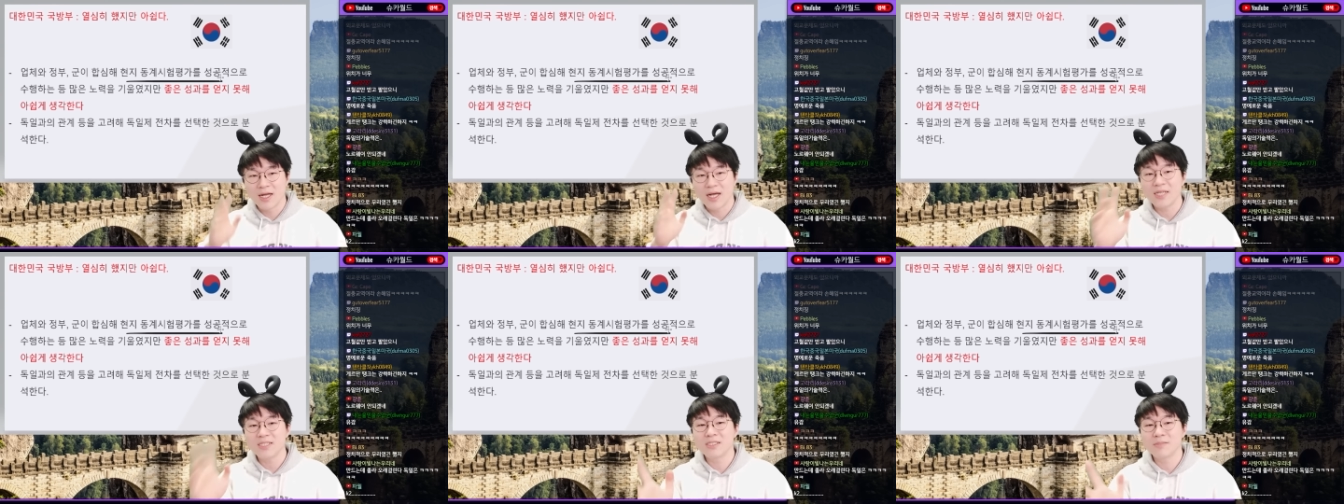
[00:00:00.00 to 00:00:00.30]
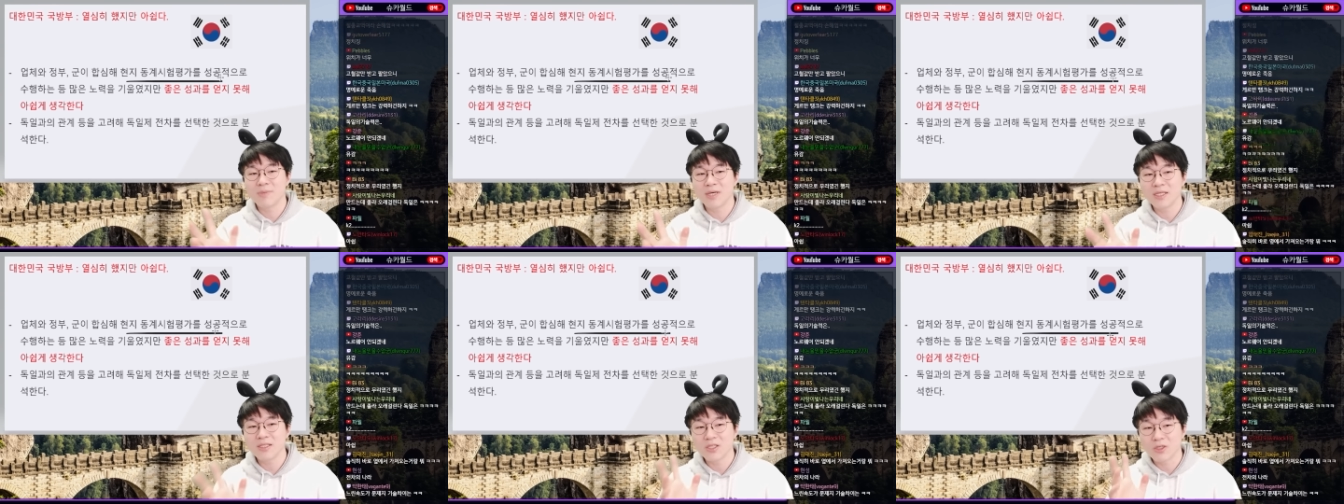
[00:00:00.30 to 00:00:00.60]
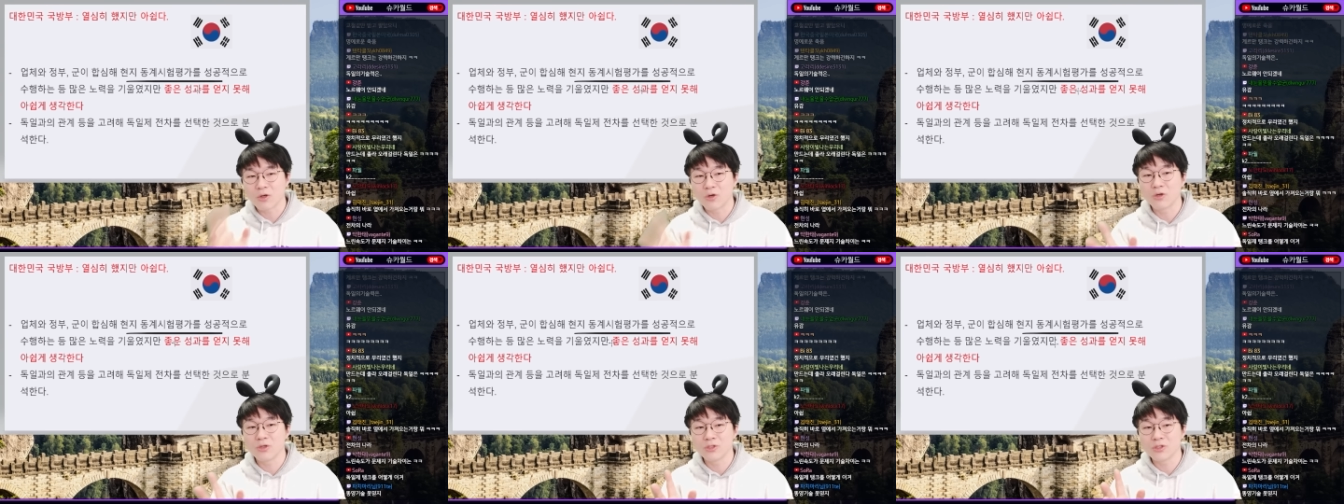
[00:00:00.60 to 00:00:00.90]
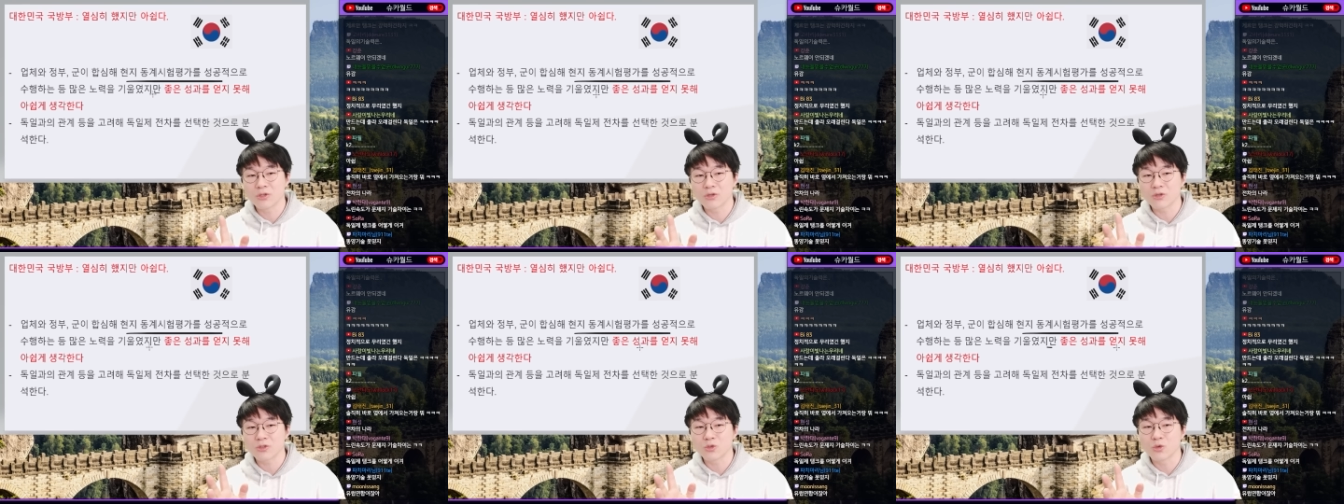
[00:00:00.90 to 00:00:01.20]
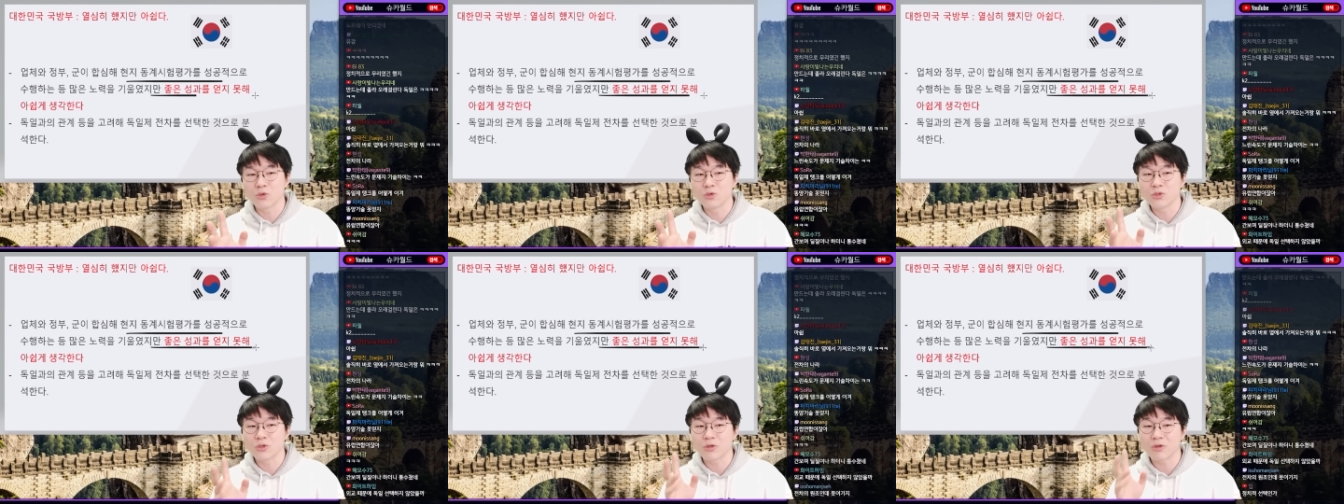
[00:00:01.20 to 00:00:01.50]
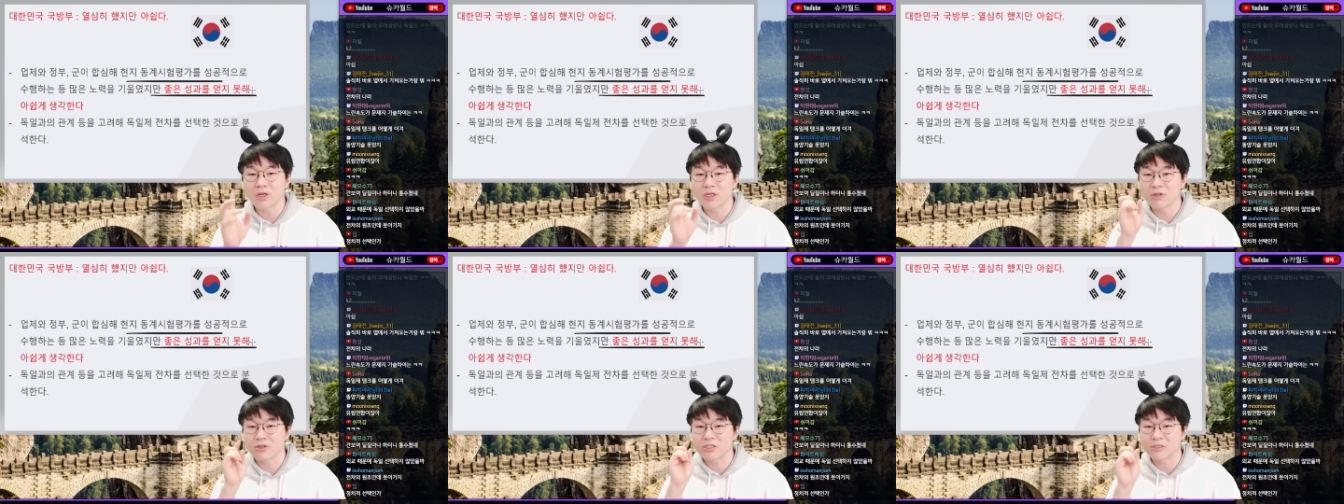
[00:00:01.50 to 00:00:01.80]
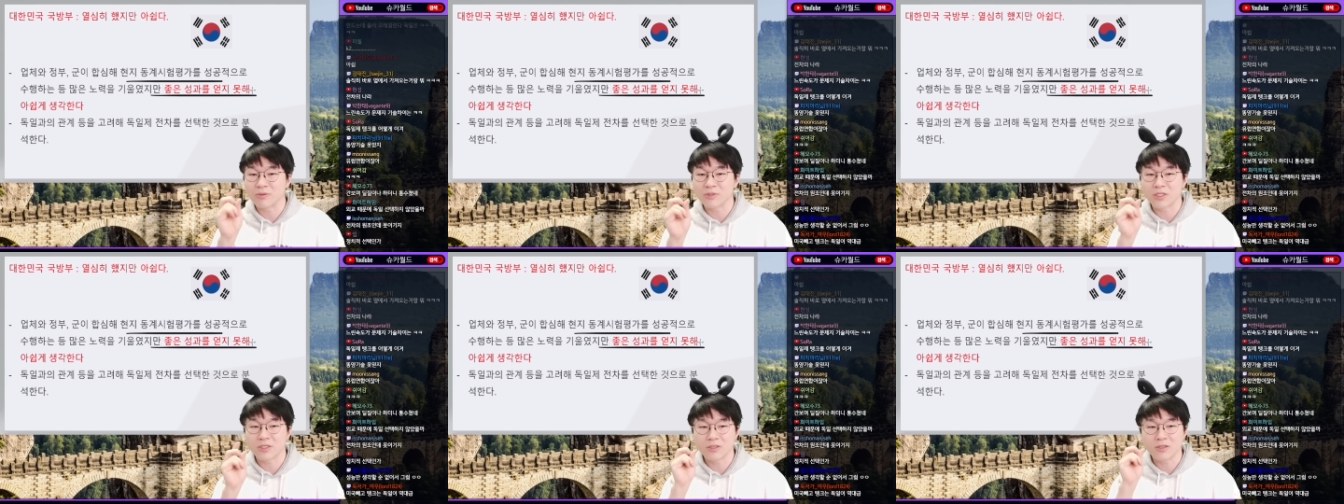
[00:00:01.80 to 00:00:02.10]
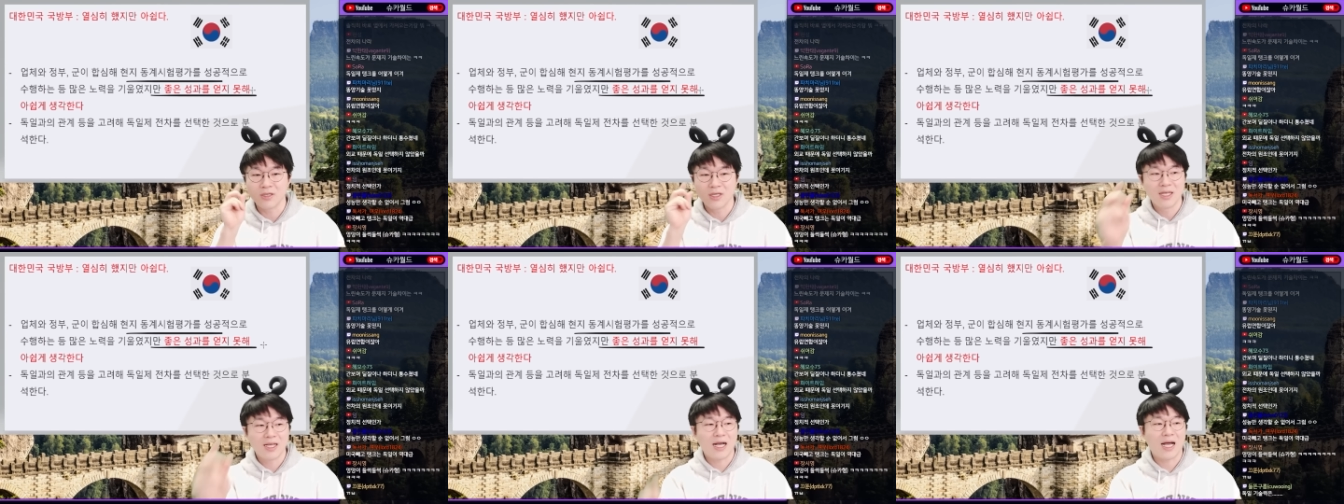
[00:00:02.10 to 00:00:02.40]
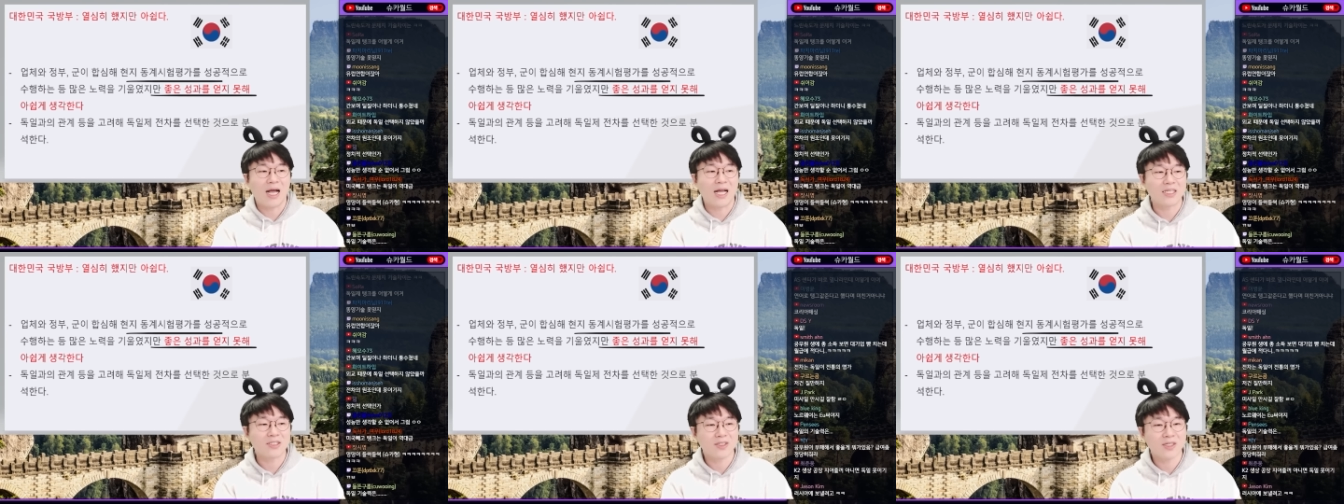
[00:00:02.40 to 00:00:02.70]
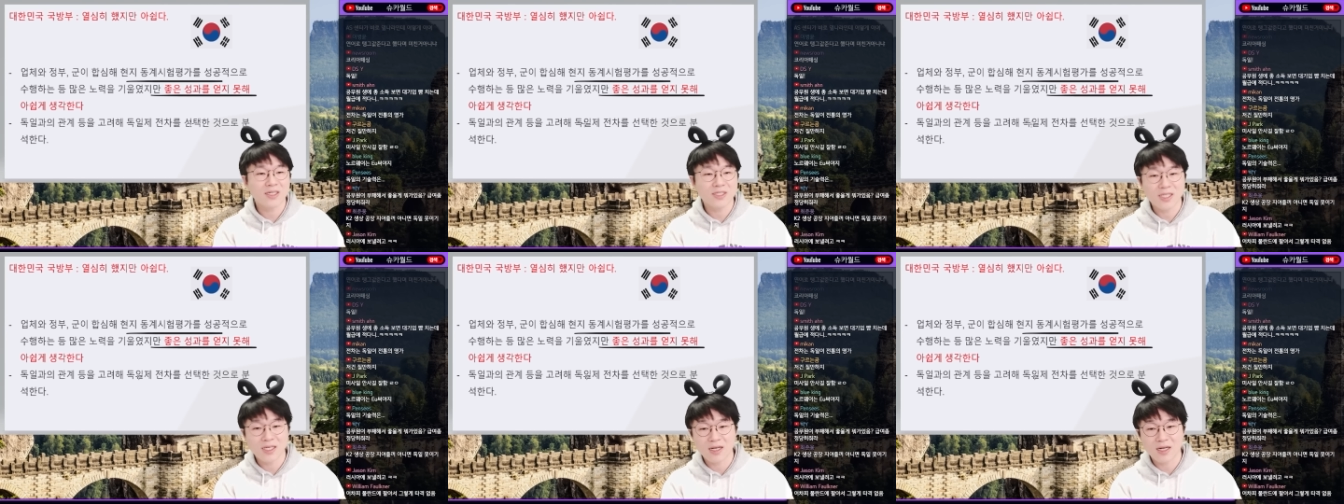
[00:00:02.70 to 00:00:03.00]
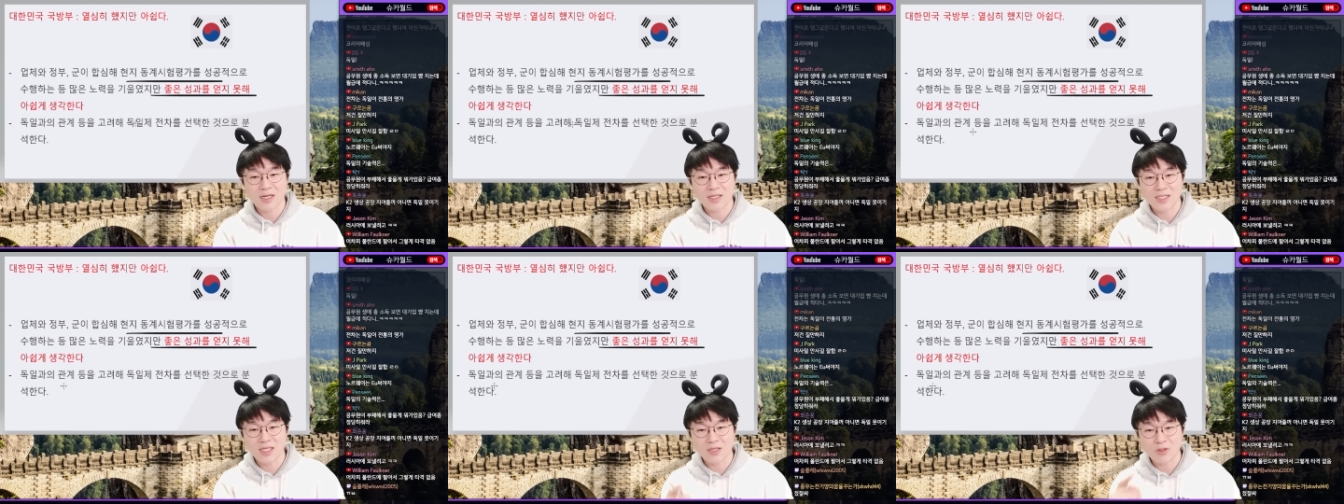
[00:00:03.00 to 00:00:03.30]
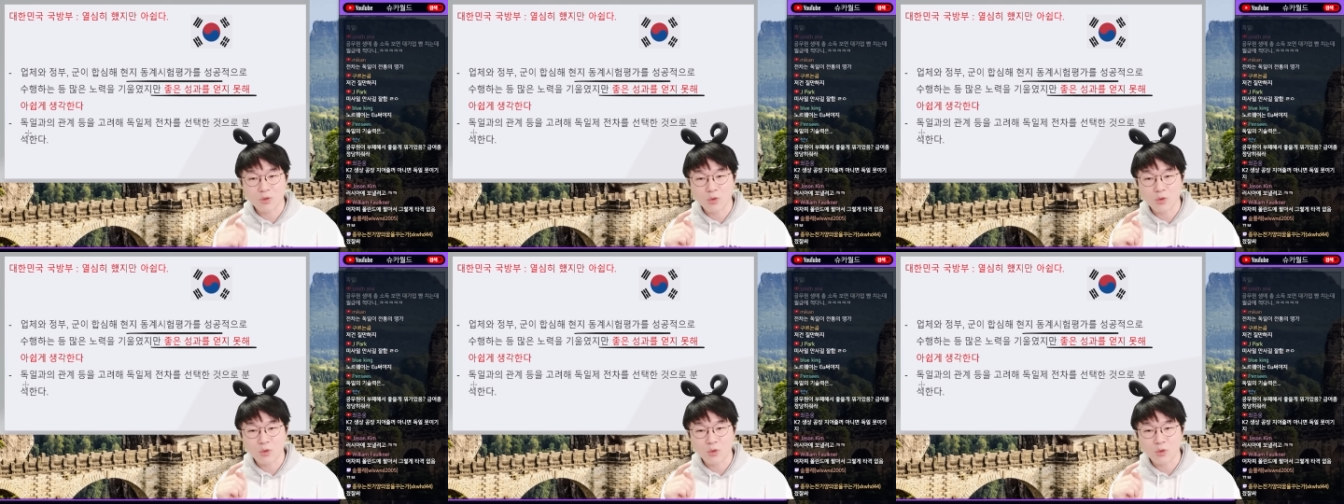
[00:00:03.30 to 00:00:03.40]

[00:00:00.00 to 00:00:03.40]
하지만 결론적으로 좋은 성과를 얻지 못해서 아쉽게 생각한다.